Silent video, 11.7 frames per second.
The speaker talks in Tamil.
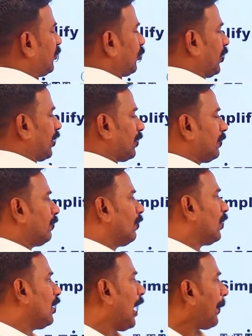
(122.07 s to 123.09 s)
பி ஸ்கொயர்
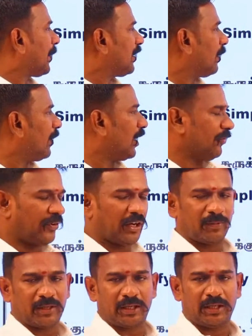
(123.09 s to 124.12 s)
அப்போ இந்த மாதிரி
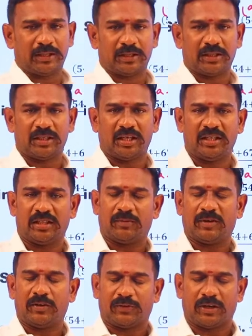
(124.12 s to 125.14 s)
ஃபார்மேட்டில் இந்த
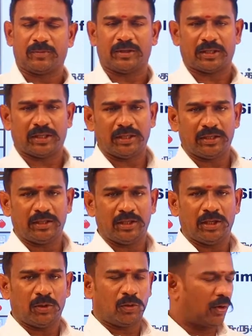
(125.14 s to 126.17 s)
மாதிரி ஃபார்மேட்டில்
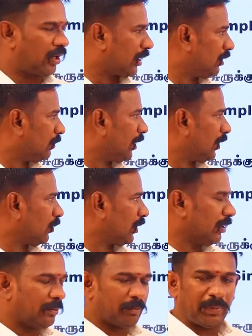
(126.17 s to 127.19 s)
உங்களுக்கு இந்த மாதிரி
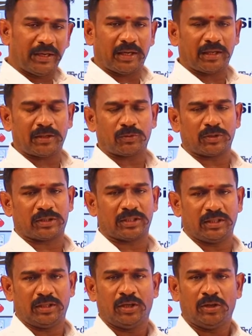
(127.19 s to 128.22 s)
ஒரு பின்னங்கள்
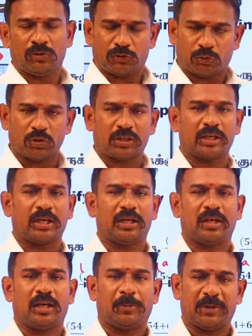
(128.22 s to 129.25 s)
கொடுத்து சுருக்குக
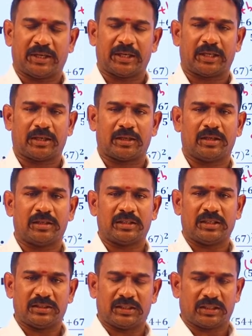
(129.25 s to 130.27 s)
அப்படி கேட்டாங்கன்னா
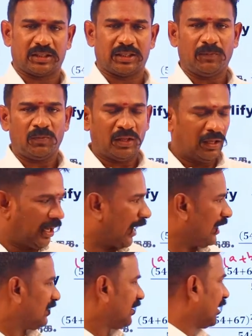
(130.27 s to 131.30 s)
இதுக்கு
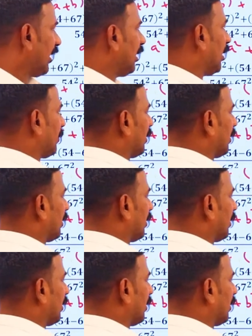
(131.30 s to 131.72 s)
ஆன்சர் என்ன